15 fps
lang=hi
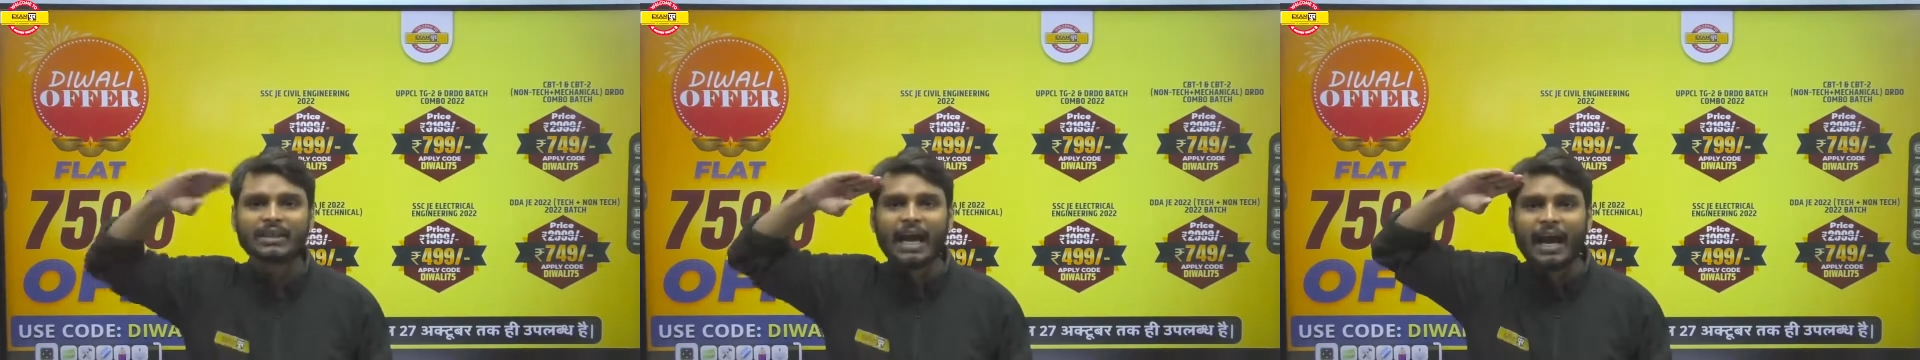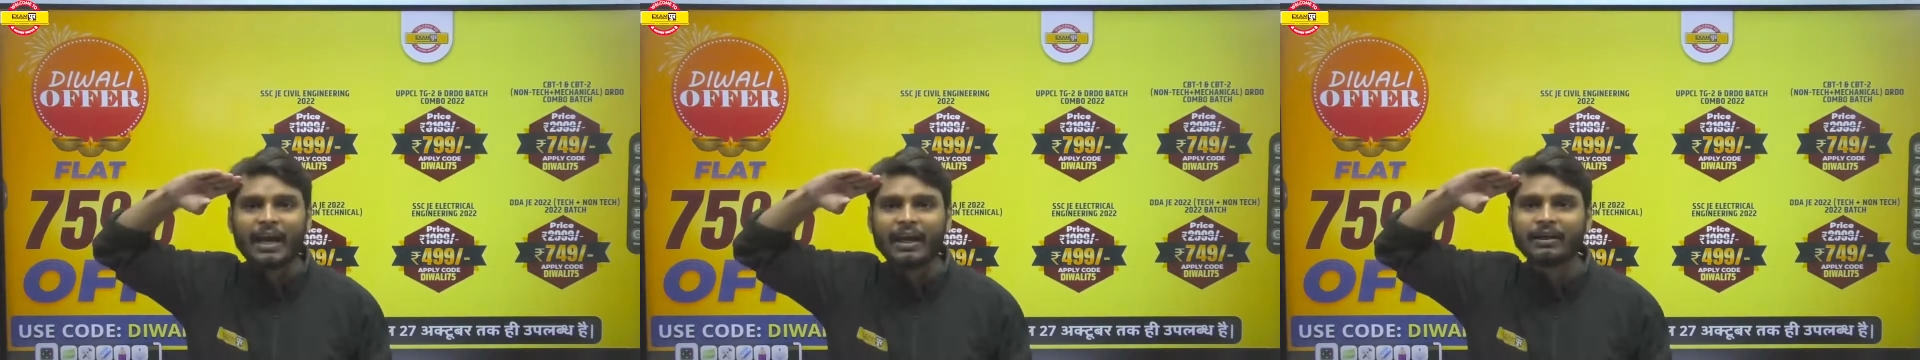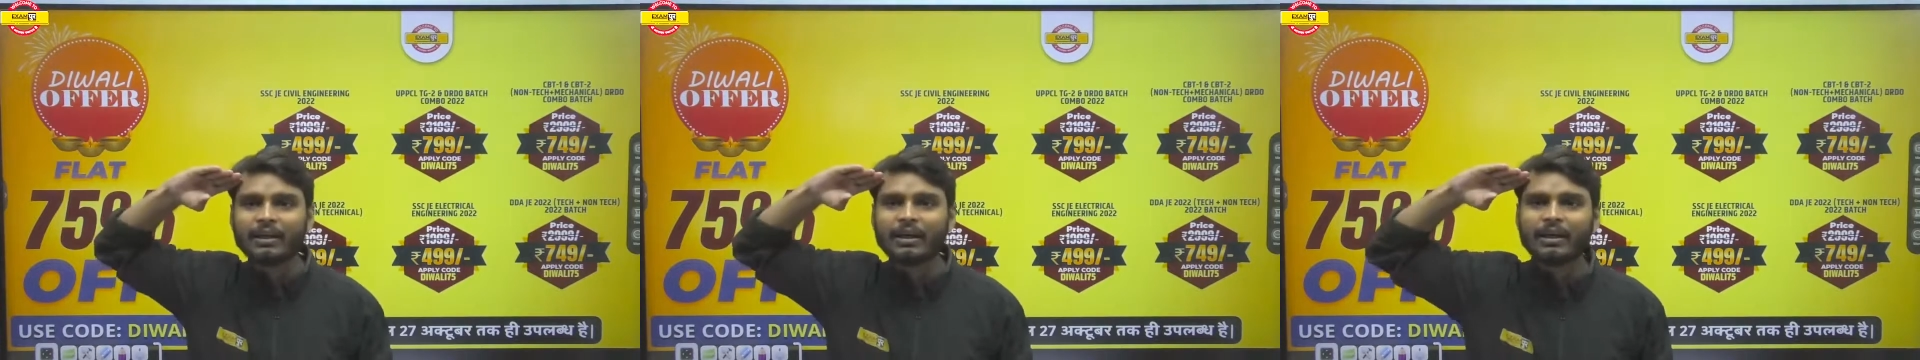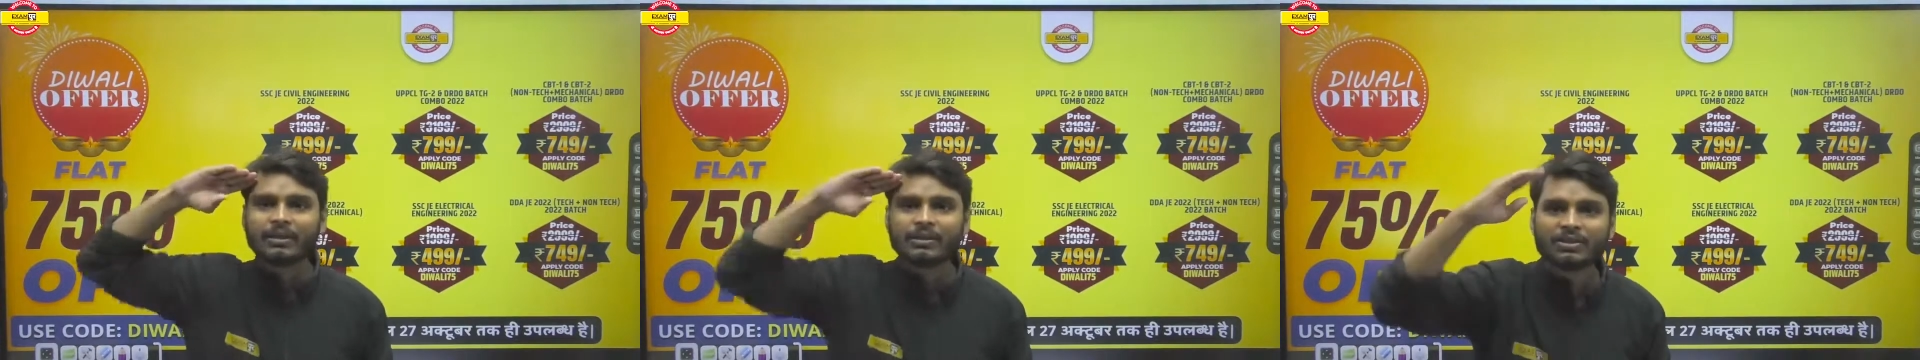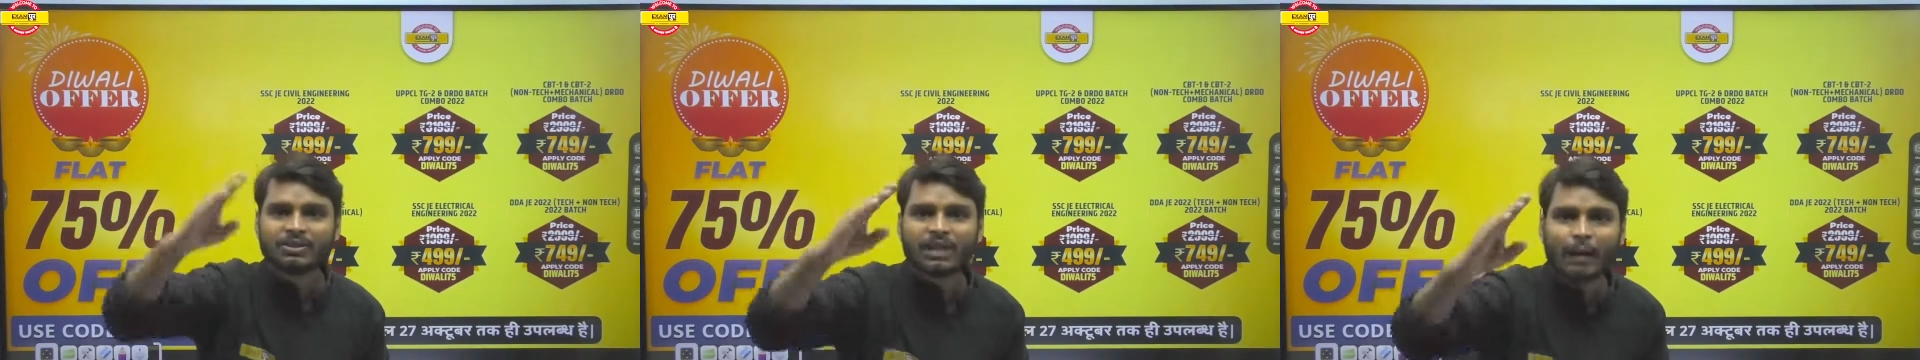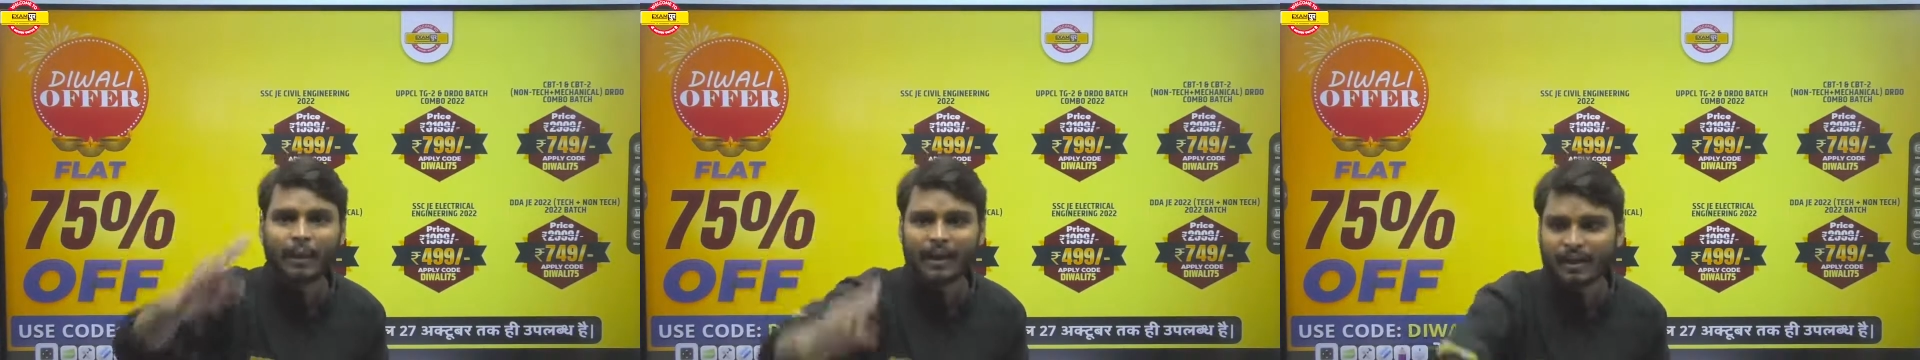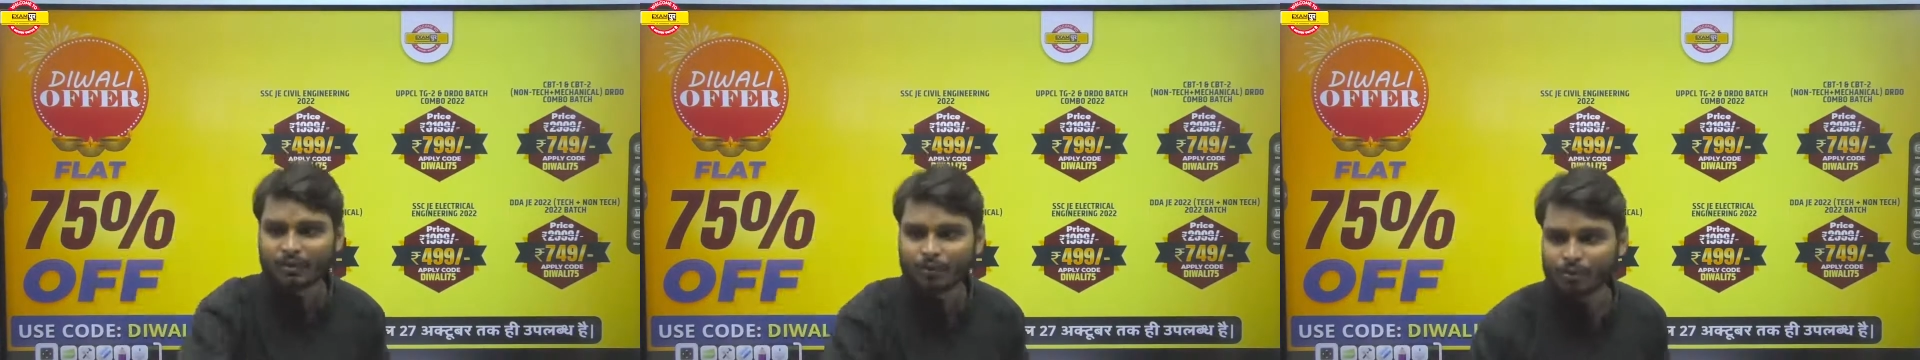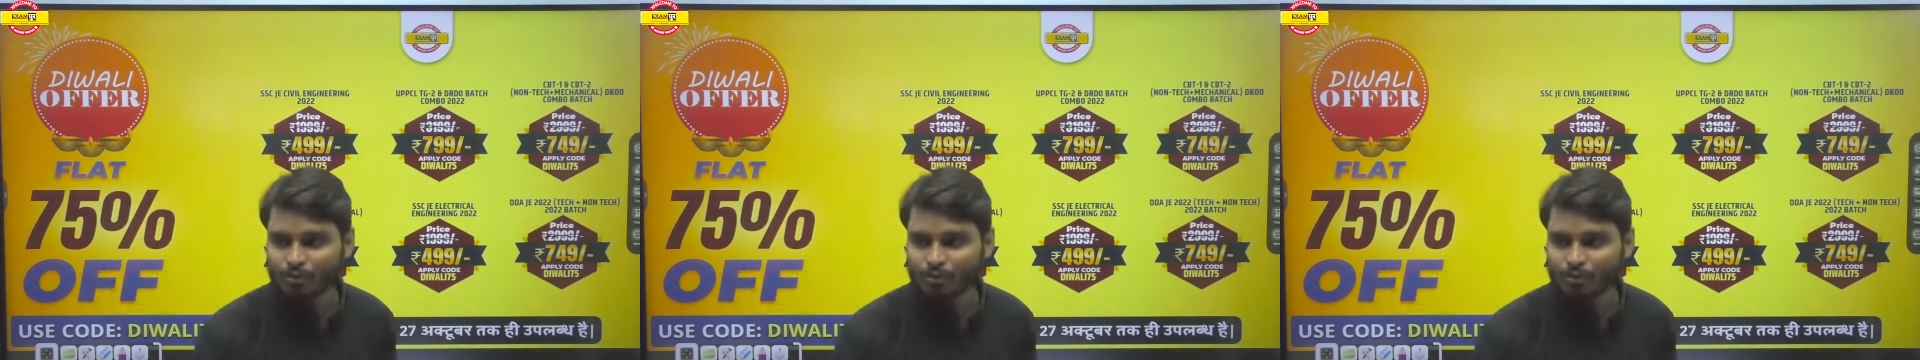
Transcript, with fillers: जय हिंद जय भारत